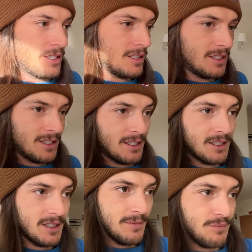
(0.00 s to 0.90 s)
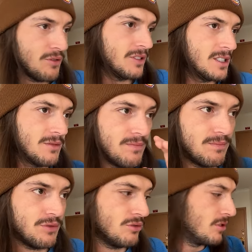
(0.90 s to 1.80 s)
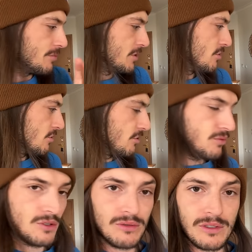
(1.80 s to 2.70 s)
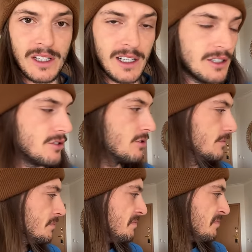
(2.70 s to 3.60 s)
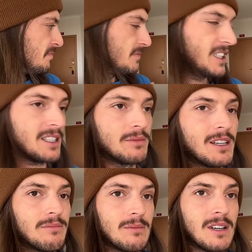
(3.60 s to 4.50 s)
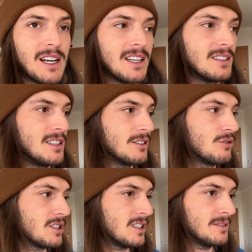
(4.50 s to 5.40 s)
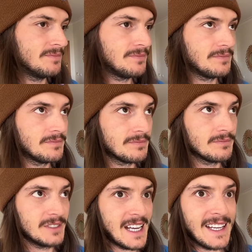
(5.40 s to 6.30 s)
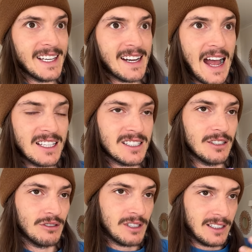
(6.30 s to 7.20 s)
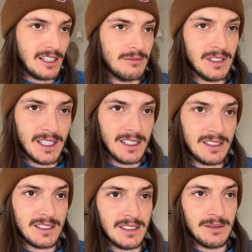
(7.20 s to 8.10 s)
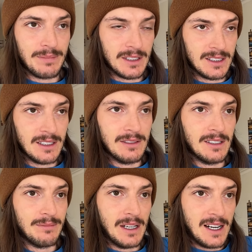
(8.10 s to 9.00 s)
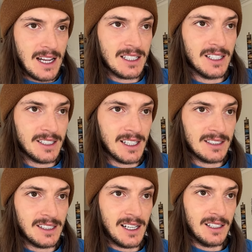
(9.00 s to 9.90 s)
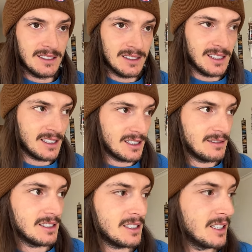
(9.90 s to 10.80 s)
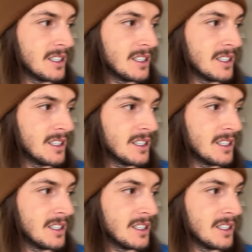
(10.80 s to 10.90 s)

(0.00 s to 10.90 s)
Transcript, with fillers: И, и просто пью кипяченую воду горячую. Это мне помогает для горла. Я не кашляю, но когда у меня есть позывы покашлять, я стараюсь сдерживать.